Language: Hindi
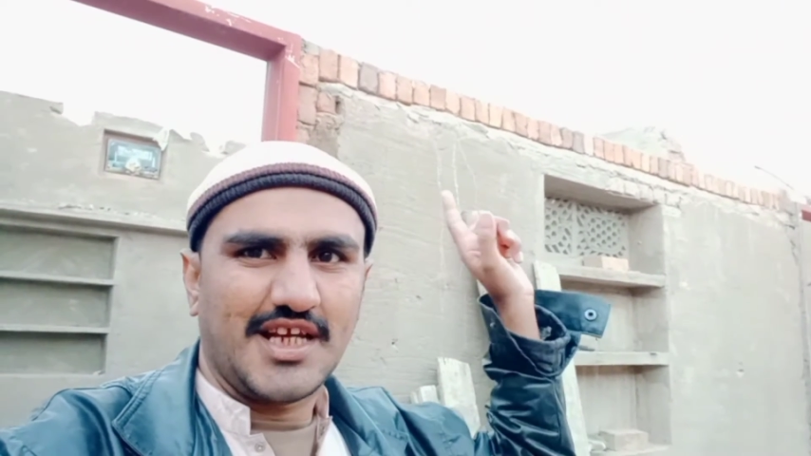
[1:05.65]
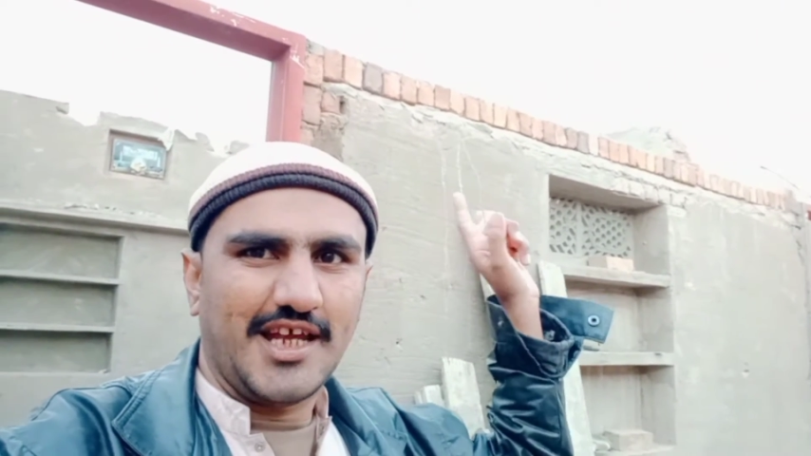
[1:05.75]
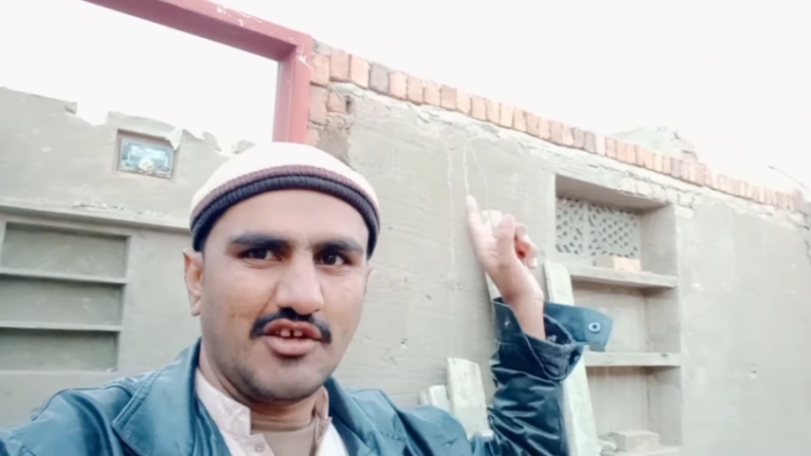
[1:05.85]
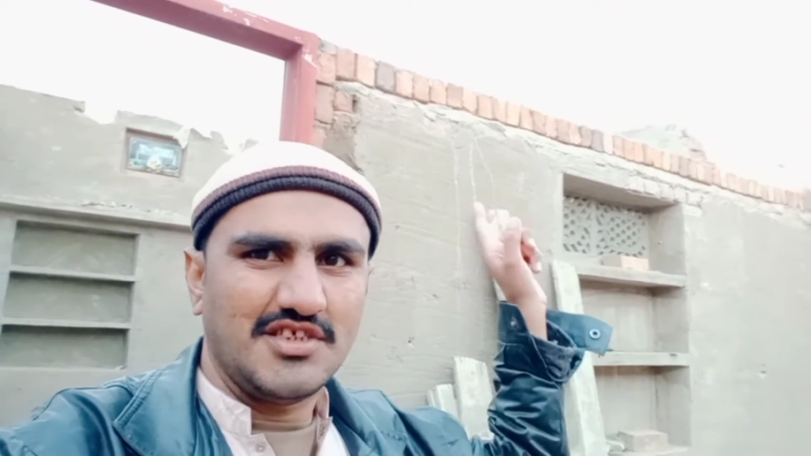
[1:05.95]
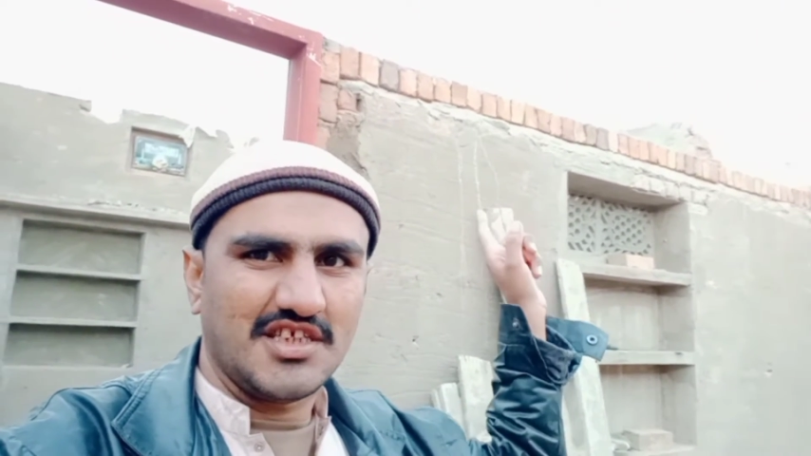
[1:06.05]
रही
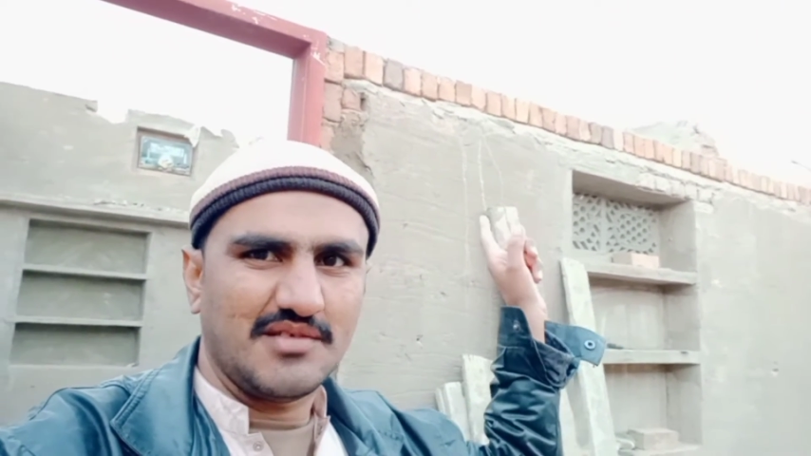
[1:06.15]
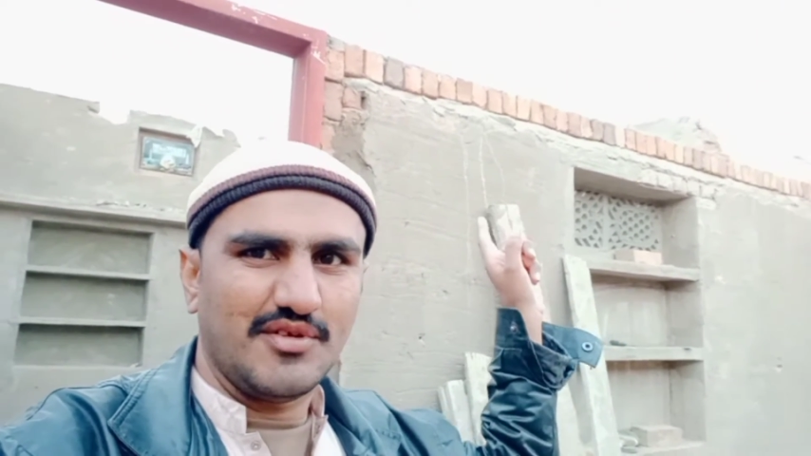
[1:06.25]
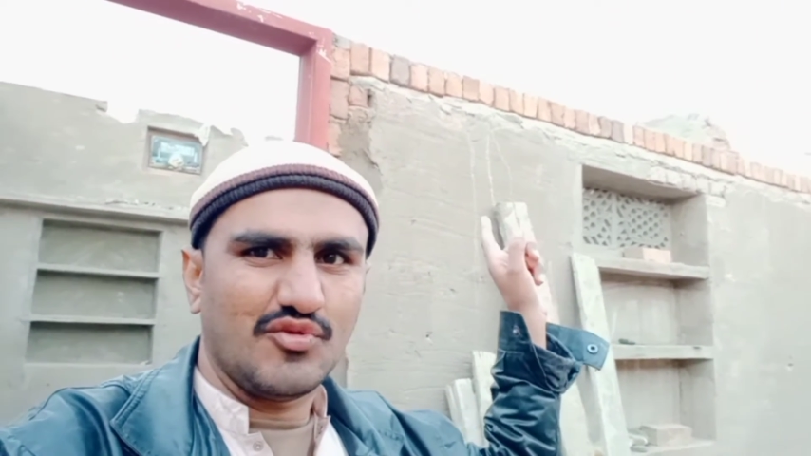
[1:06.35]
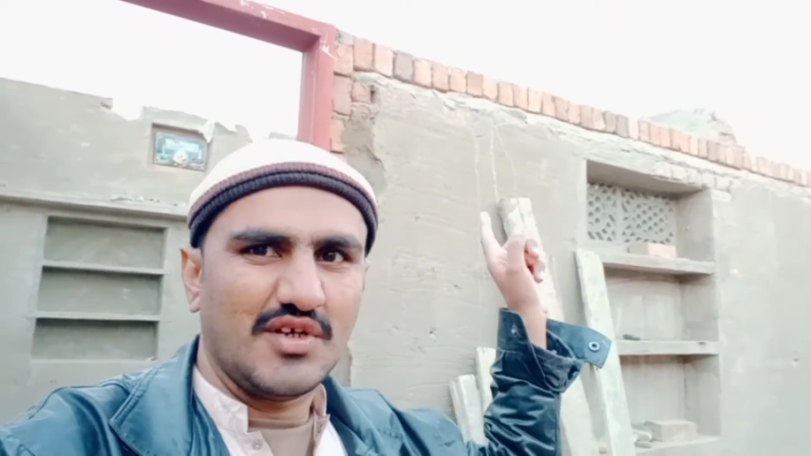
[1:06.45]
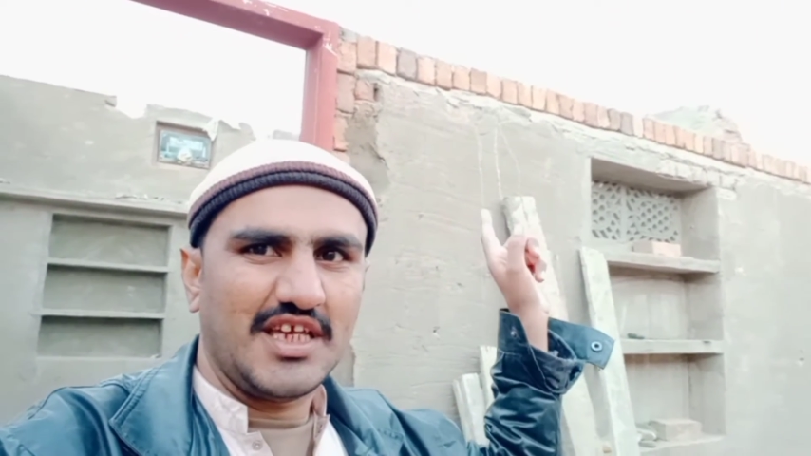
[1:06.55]
है छत
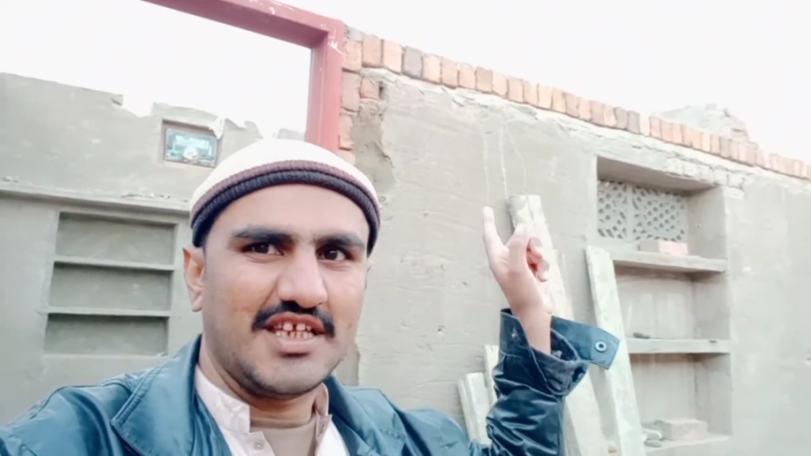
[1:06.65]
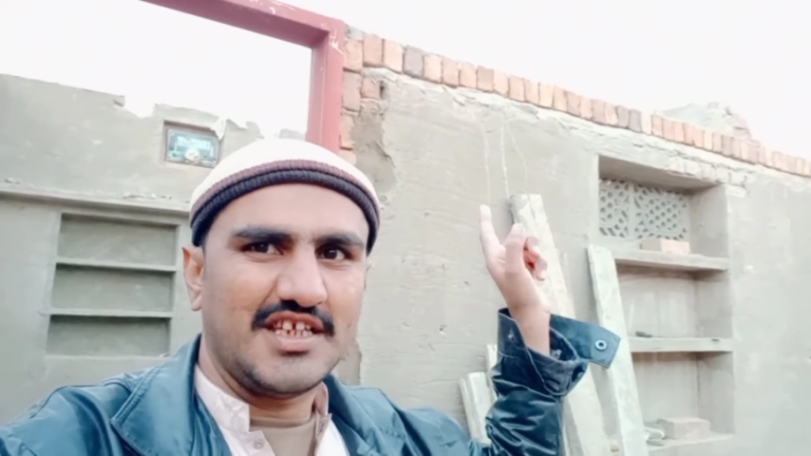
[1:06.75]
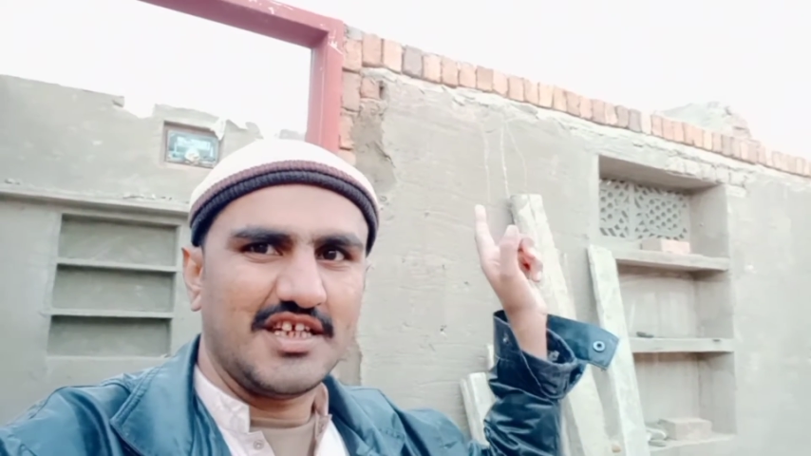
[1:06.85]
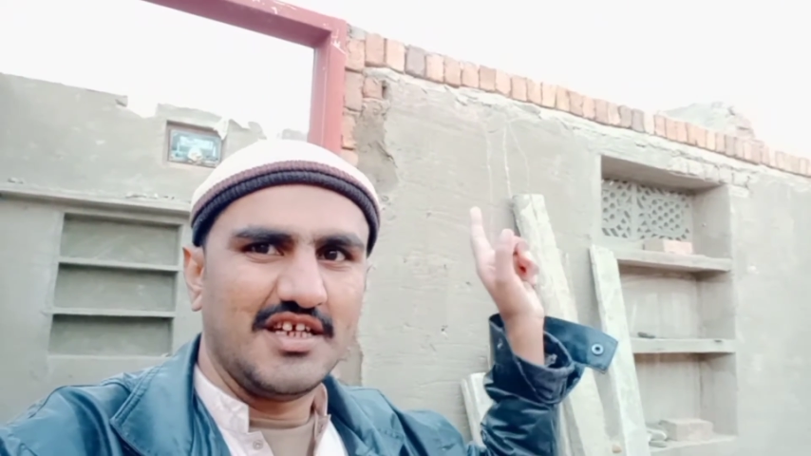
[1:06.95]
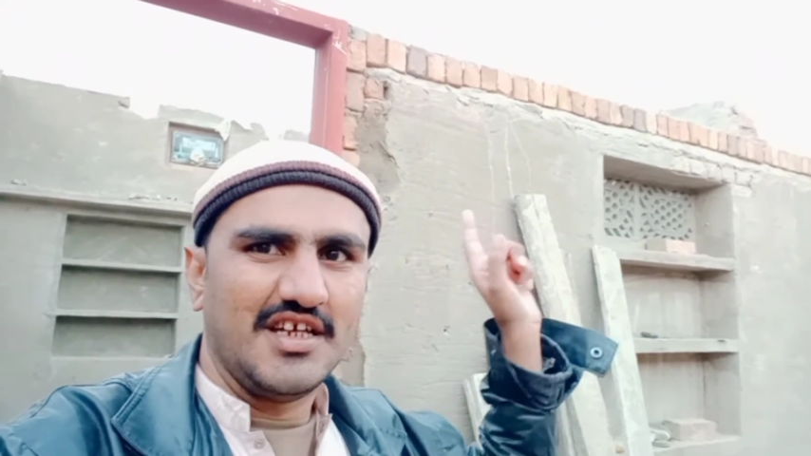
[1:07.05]
बिल्कुल नहीं है ठीक है